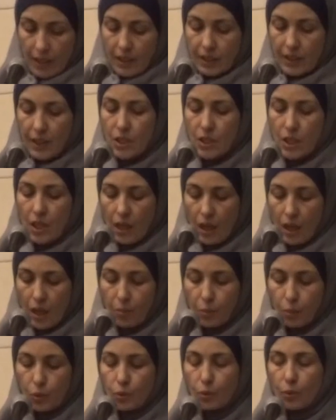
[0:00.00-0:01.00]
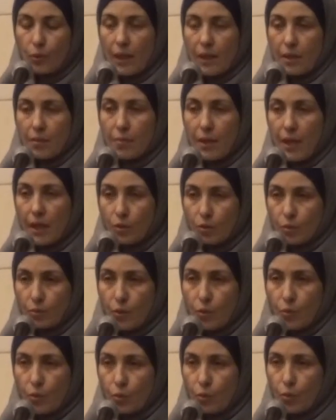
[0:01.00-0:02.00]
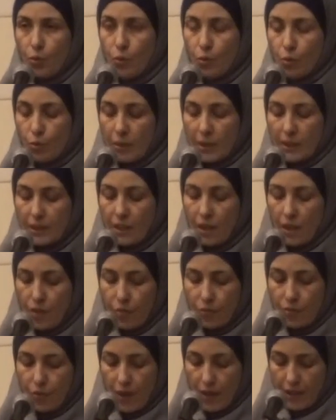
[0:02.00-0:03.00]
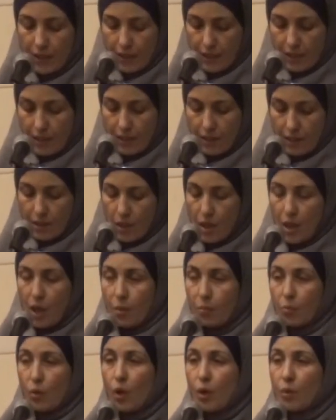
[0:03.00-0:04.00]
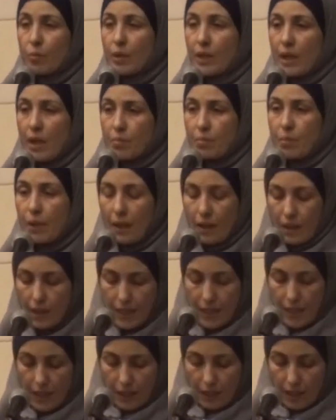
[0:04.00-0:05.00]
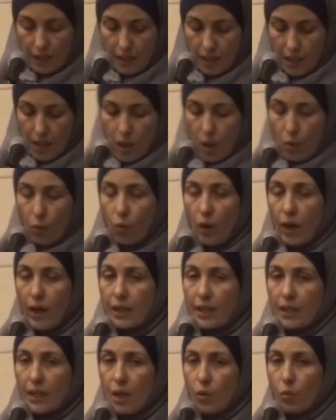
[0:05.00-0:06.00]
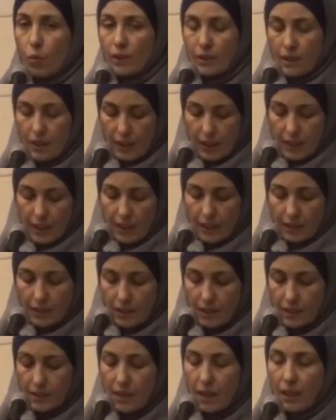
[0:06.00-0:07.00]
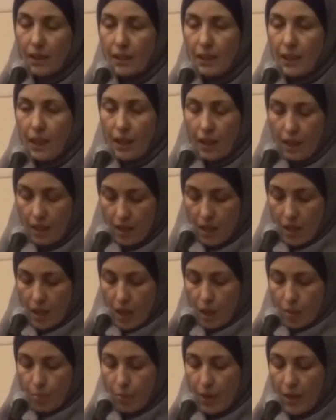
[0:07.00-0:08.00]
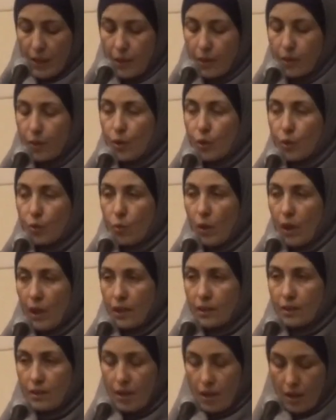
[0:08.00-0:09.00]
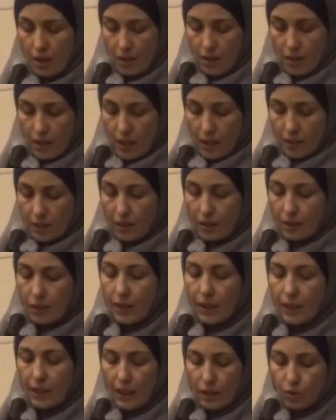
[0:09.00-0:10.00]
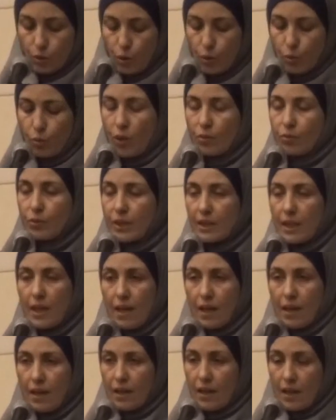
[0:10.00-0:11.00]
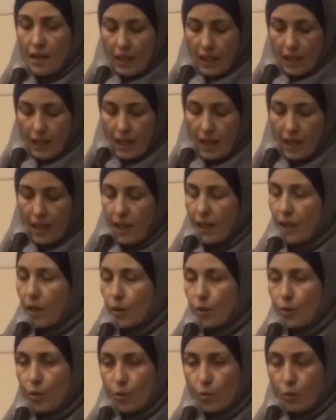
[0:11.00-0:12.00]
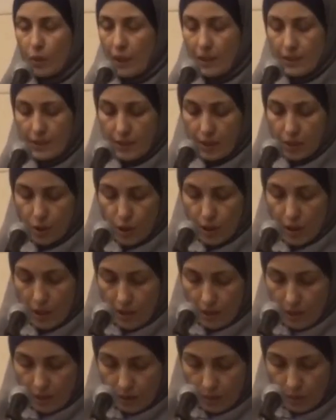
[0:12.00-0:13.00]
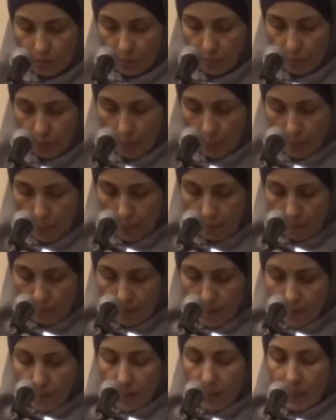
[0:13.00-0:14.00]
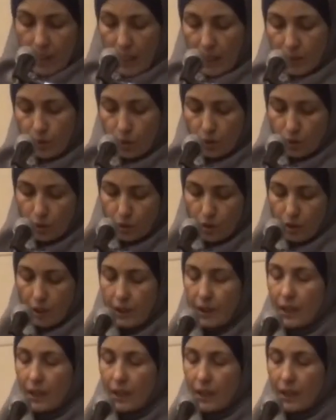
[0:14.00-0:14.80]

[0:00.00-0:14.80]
نشأ أبو سليمان منذ نعومة أظفارنا مؤمنا بالقناعة وأن الوطنية الصحيحة بذل وعطاء تضحية وفداء لا أخذ ولا استجداء الدكتور